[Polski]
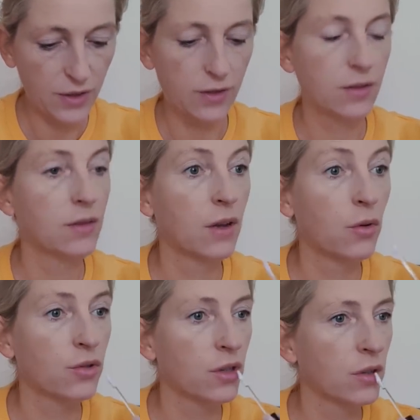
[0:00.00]
więc
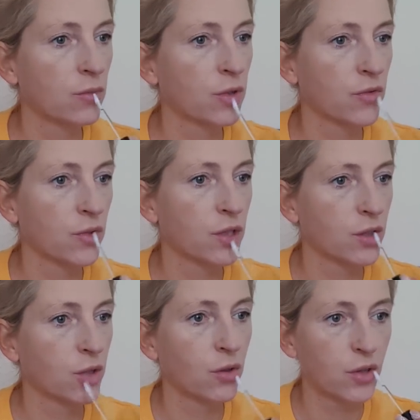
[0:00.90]
nałożę.
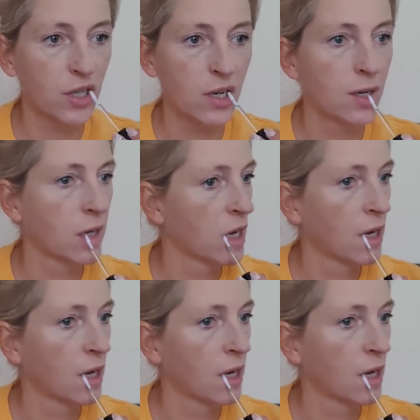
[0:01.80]
Pozwólcie, że dołożę.